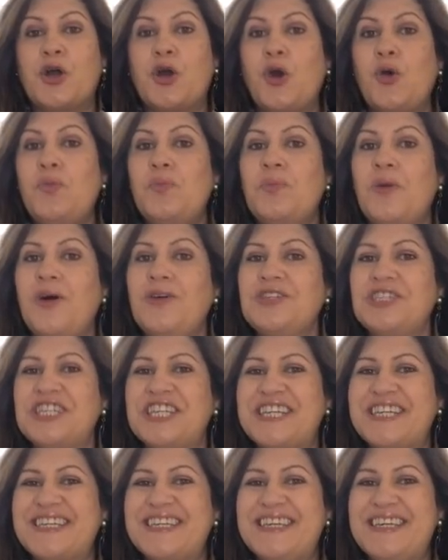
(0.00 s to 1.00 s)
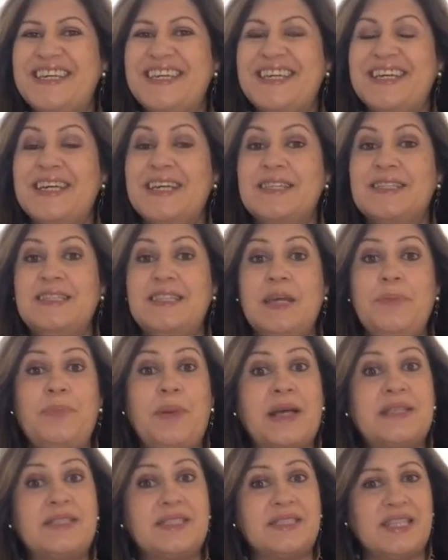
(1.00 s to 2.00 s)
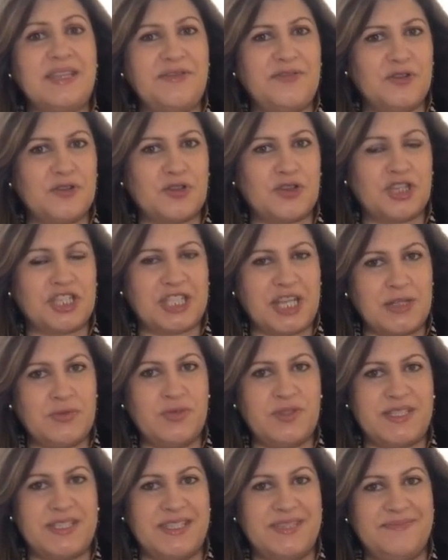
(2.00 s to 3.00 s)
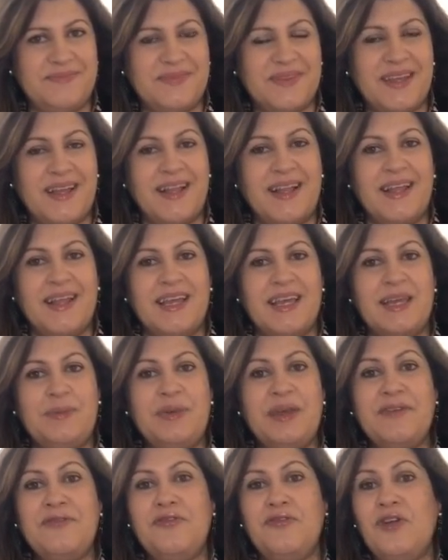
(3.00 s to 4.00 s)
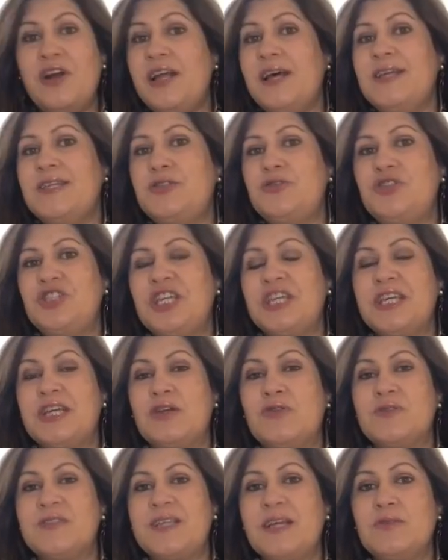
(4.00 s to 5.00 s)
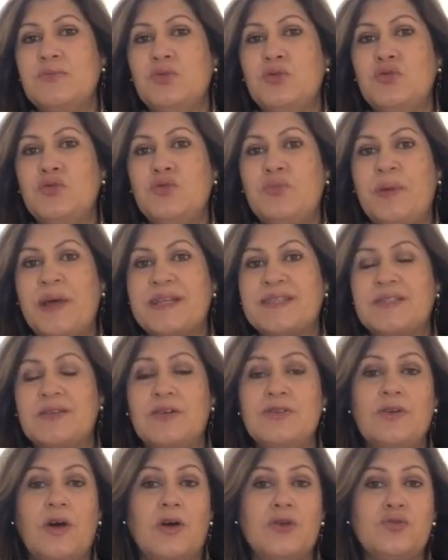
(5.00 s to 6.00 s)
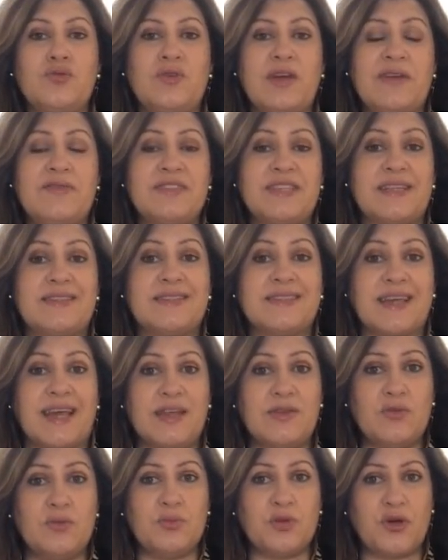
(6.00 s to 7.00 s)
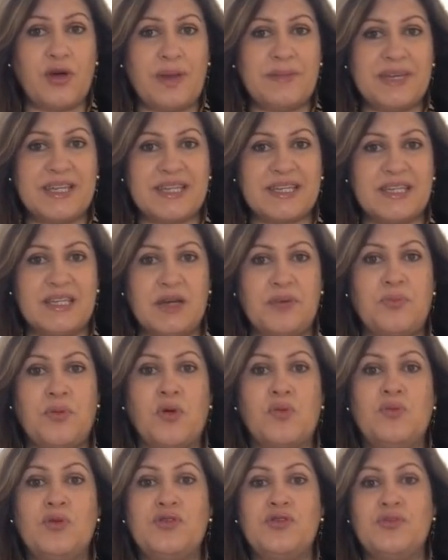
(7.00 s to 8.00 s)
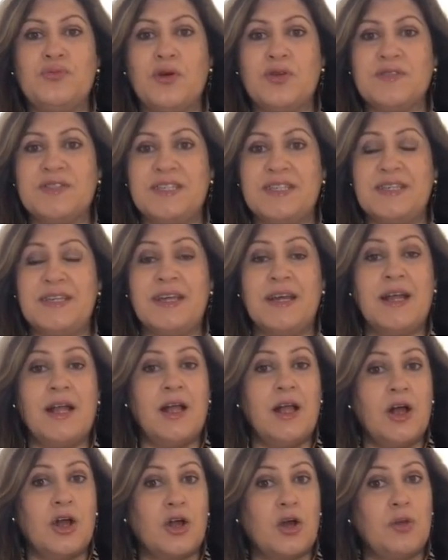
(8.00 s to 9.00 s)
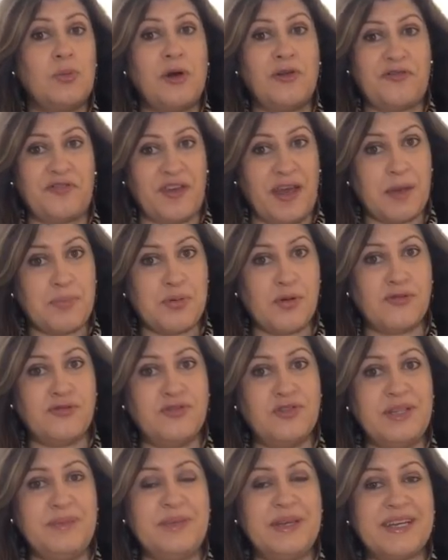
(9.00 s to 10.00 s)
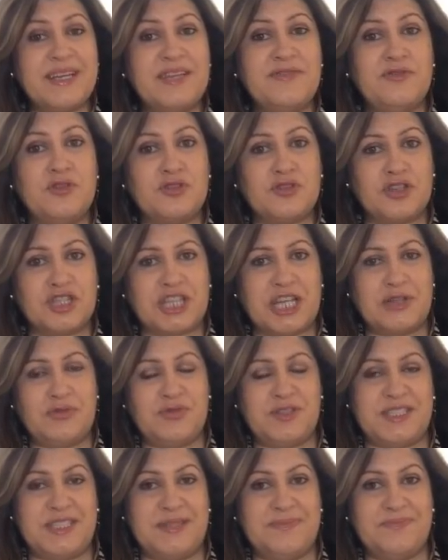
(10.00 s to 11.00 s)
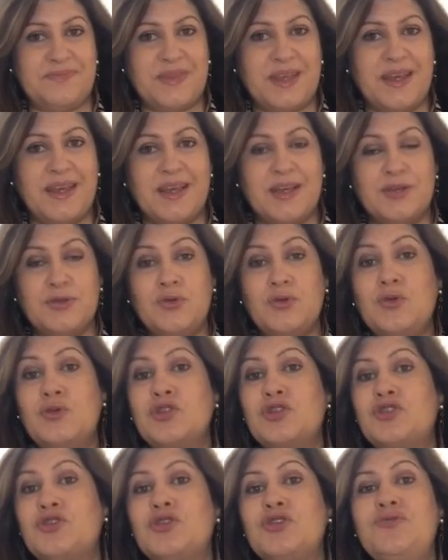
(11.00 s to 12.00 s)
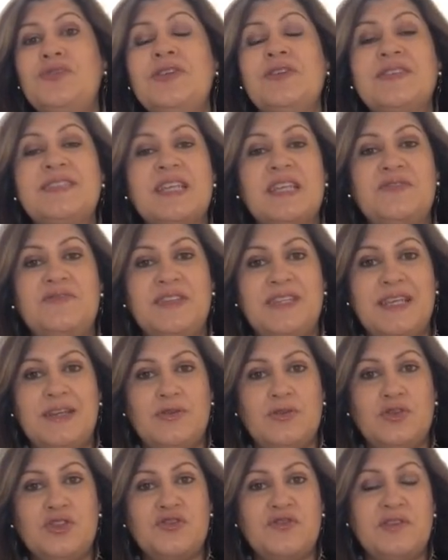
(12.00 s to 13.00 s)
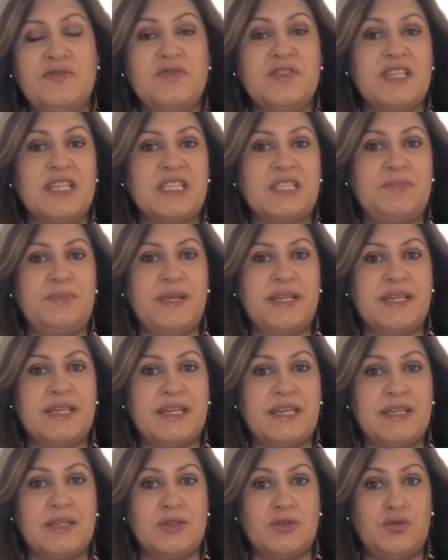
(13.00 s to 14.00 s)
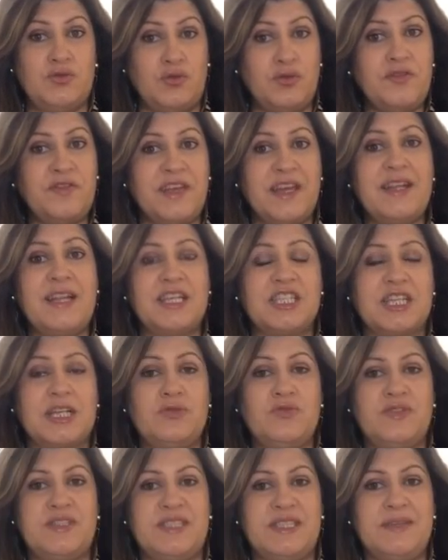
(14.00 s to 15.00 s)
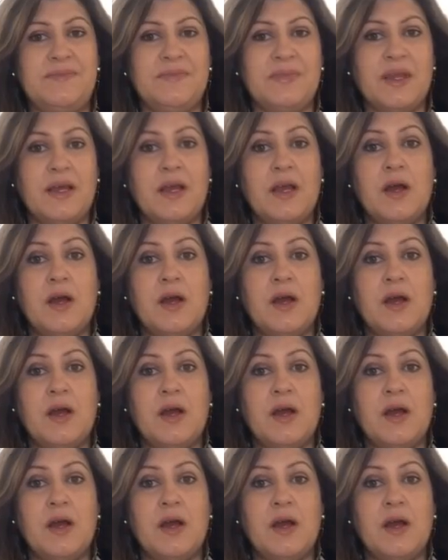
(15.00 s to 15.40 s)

Comment gérer et dépasser votre jalousie Eh bien voilà un sujet qui concerne beaucoup de personnes. En tout cas, vous êtes très nombreux à m'écrire pour me demander comment faire pour vous libérer de votre jalousie. Donc aujourd'hui dans cette vidéo, je vais vous expliquer d'où vient la jalousie,